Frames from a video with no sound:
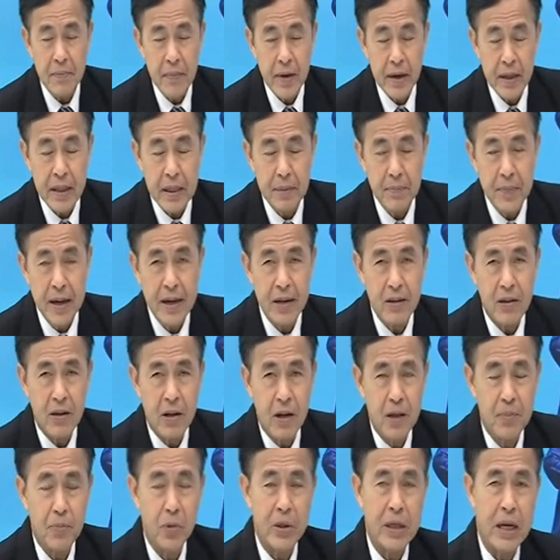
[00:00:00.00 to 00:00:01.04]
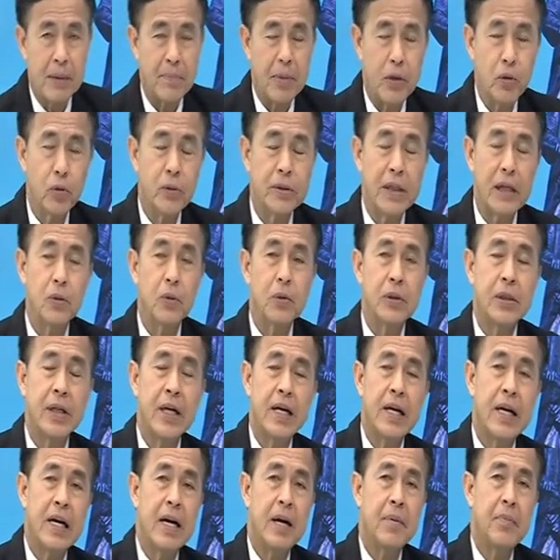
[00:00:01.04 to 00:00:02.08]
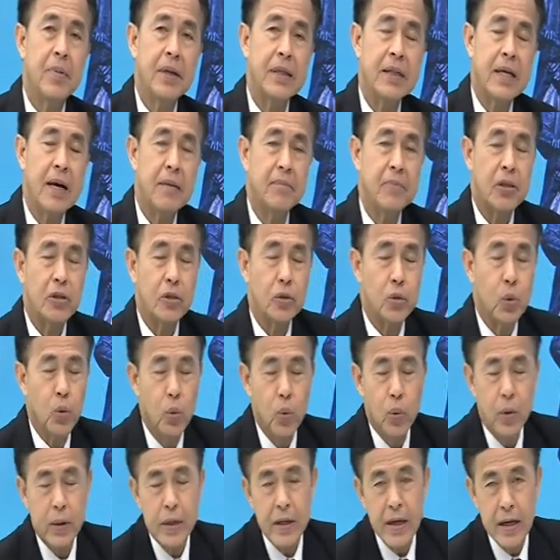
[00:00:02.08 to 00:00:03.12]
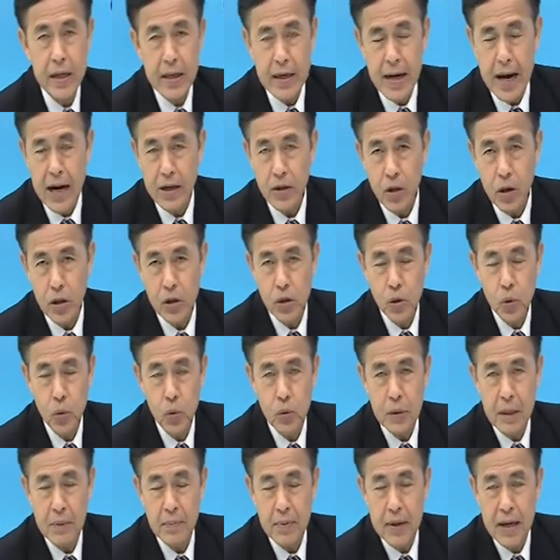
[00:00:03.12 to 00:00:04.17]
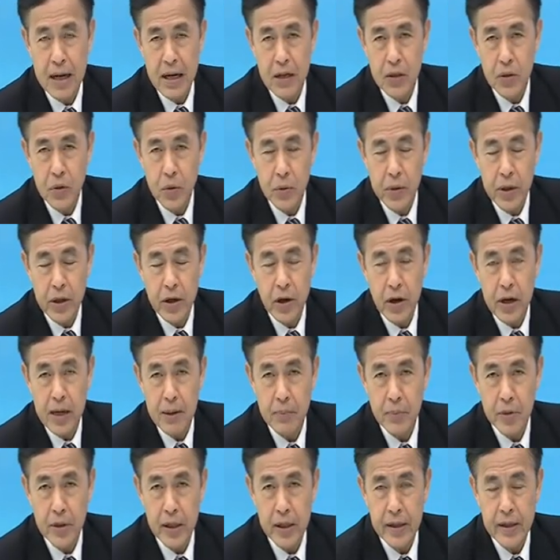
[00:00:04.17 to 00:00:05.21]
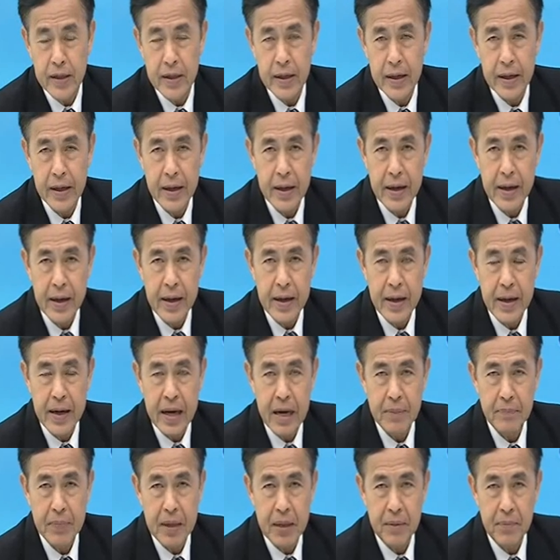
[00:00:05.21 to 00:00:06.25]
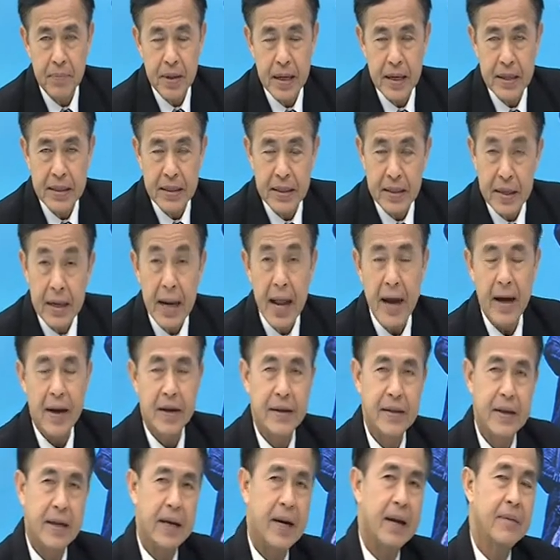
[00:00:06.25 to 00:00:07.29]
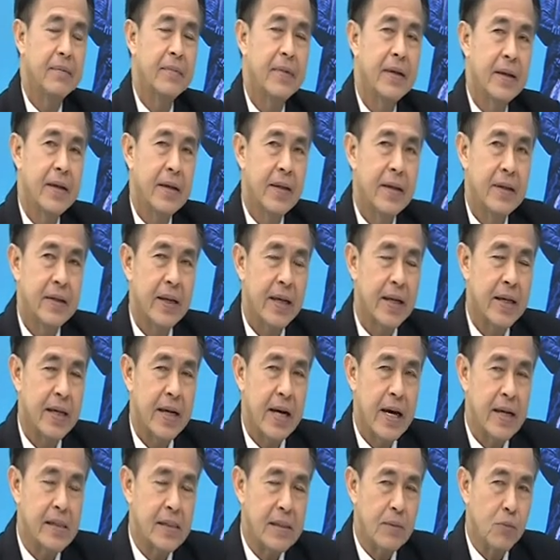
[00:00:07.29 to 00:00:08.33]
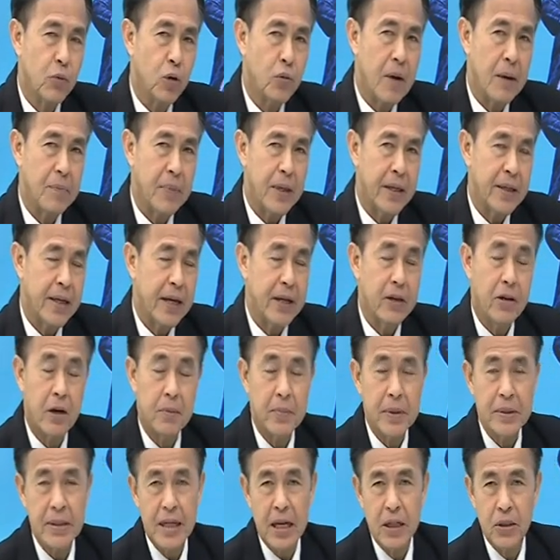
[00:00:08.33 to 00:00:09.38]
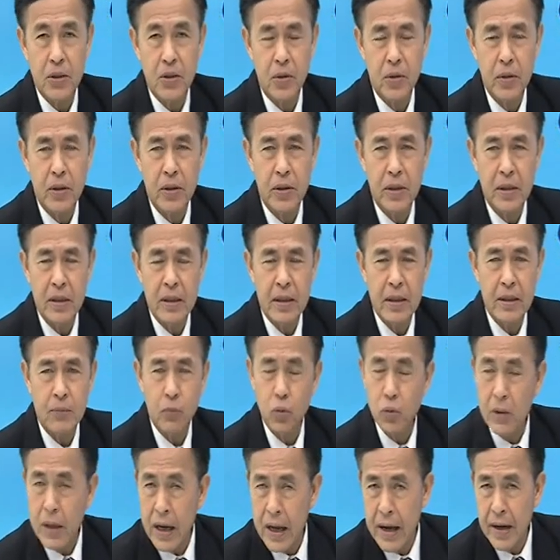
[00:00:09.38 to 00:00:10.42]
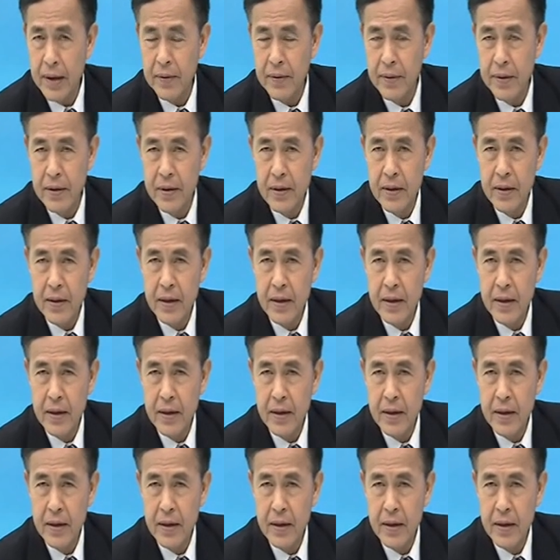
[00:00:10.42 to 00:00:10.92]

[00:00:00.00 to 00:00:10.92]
มครับ รัฐบาลของพลเอกประยุทธ์จันโอชา พยายามจะชูเรื่องการต่อสู้กับการทุจริตคอร์รัปชันให้เป็นภารกิจหลักนะครับจากการสำรวจความคิดเห็นของประชาชนเกือบทุกครั้ง